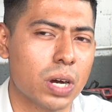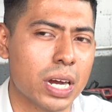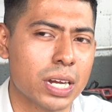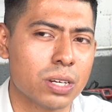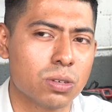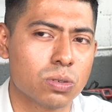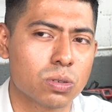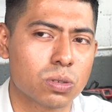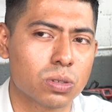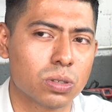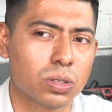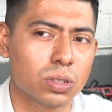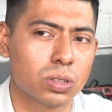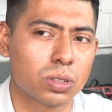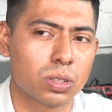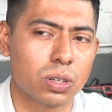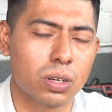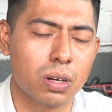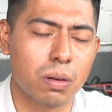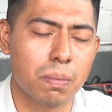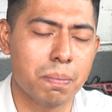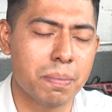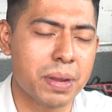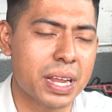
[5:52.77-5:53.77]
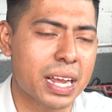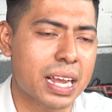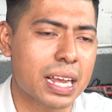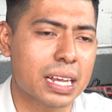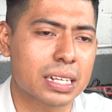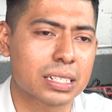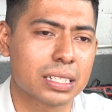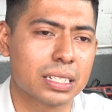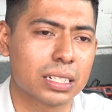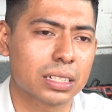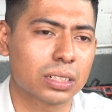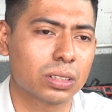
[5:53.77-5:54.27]
hay un control bien
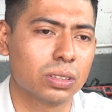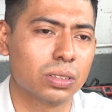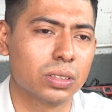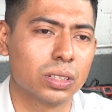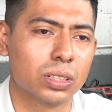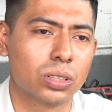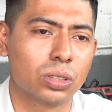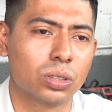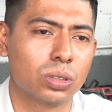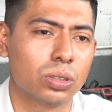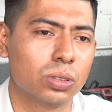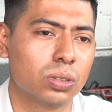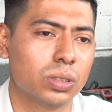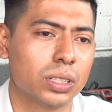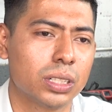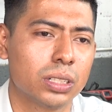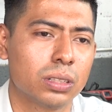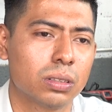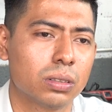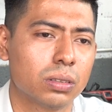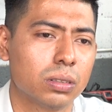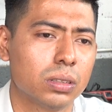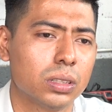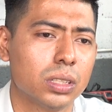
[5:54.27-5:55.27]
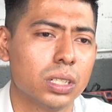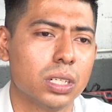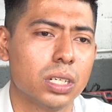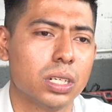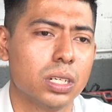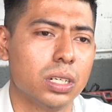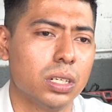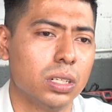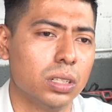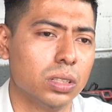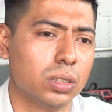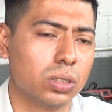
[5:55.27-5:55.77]
exacto de todo eso.
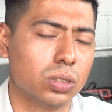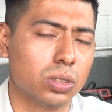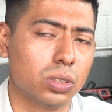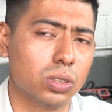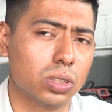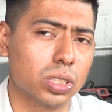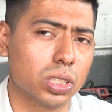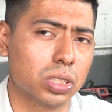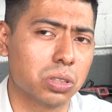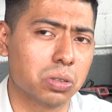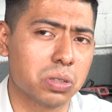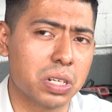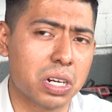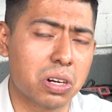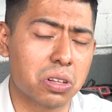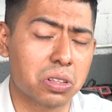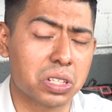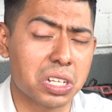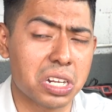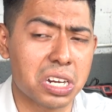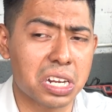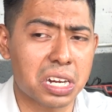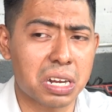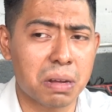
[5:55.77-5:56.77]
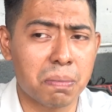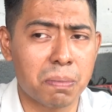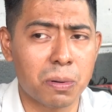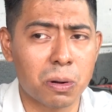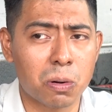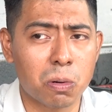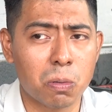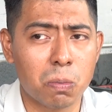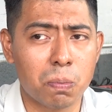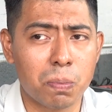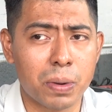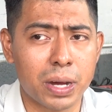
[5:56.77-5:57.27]
Entonces tú ya no tienes que
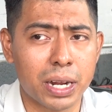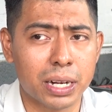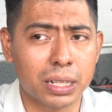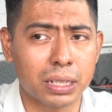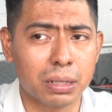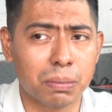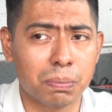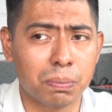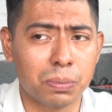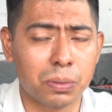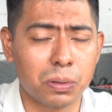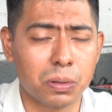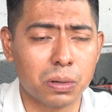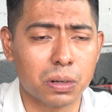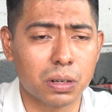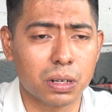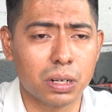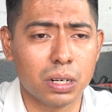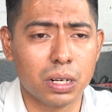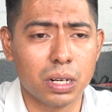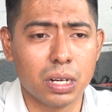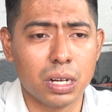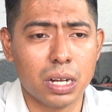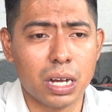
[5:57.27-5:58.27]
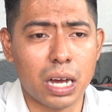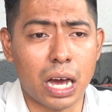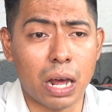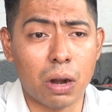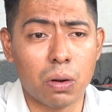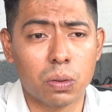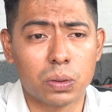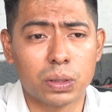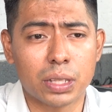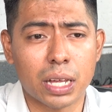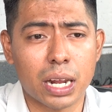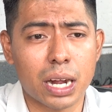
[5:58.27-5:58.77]
preocuparte por
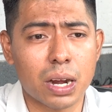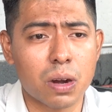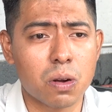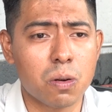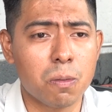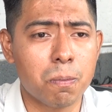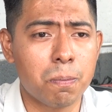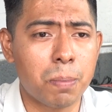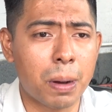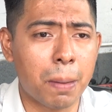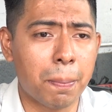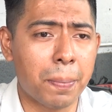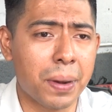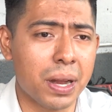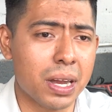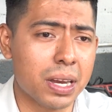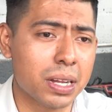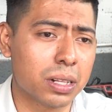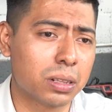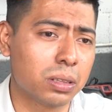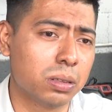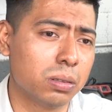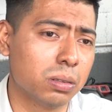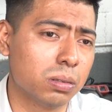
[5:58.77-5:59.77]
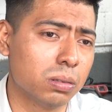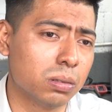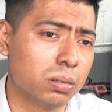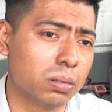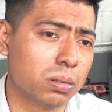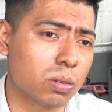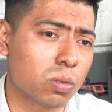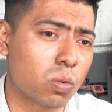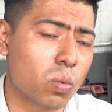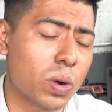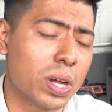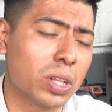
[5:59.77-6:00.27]
anotar en un papelito
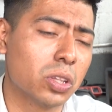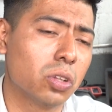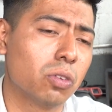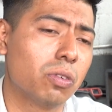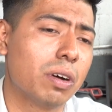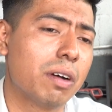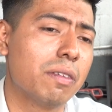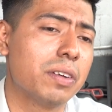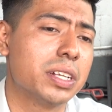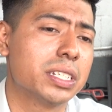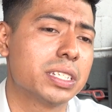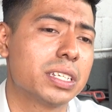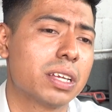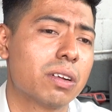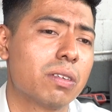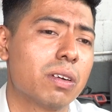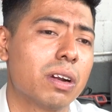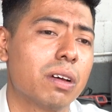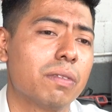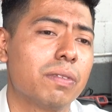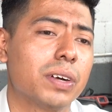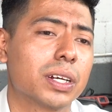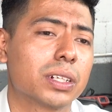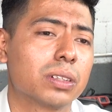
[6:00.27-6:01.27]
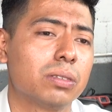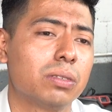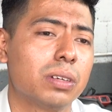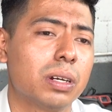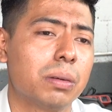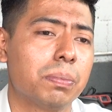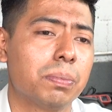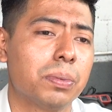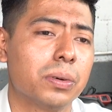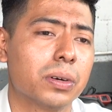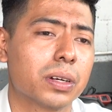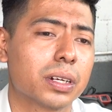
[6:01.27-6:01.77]
cuándo va a vencer una
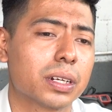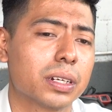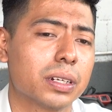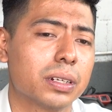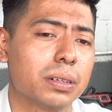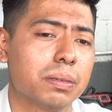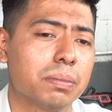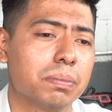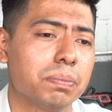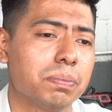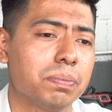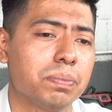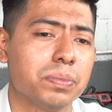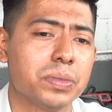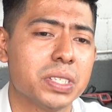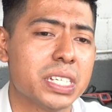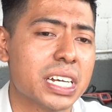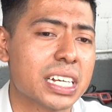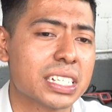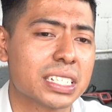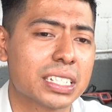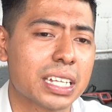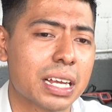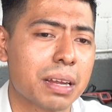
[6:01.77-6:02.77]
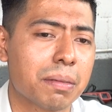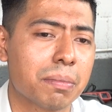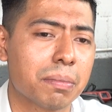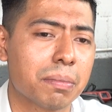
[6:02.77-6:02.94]
factura, porque ya está,